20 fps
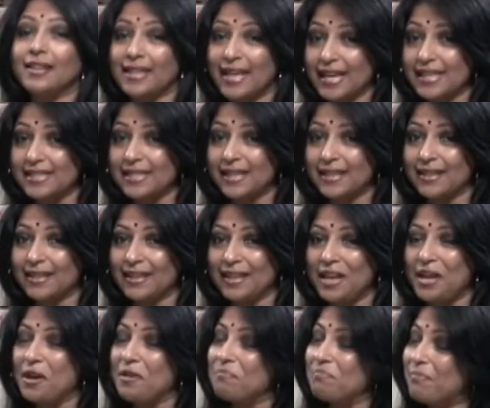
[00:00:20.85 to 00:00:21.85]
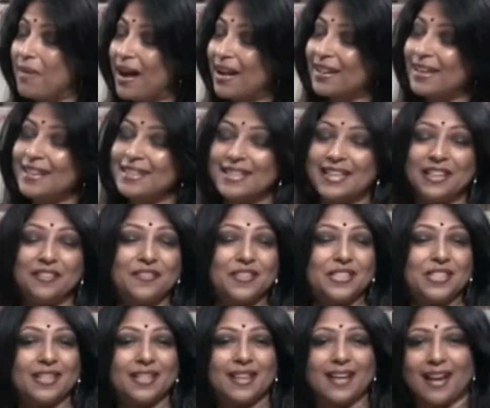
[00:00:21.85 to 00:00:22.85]
দেখছেন বাংলা
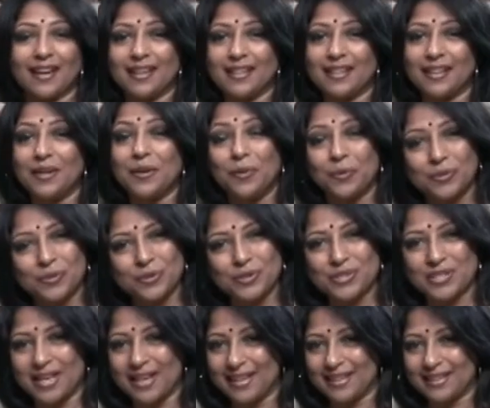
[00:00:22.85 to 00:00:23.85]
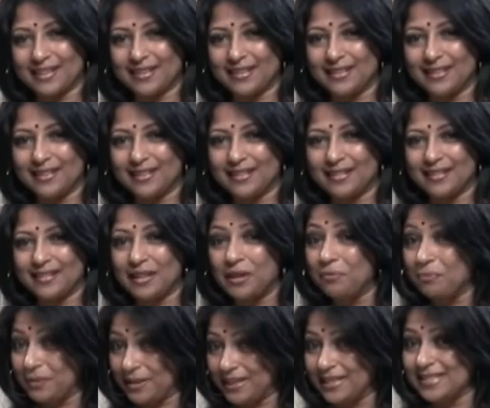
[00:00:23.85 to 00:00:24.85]
টেলিভিশন কানাডার অনুষ্ঠান
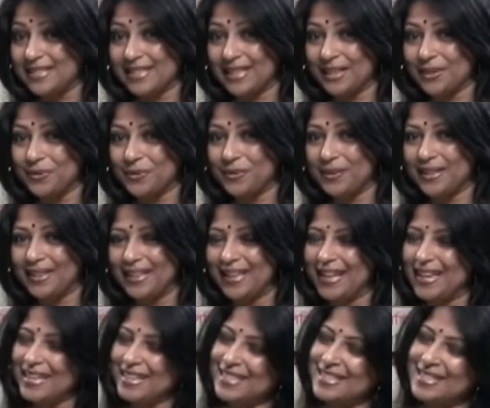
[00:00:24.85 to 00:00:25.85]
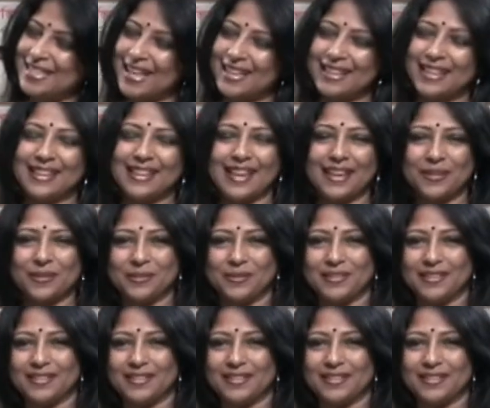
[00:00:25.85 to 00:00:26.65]
ফিরছে এক্ষুনি সাথে থাকুন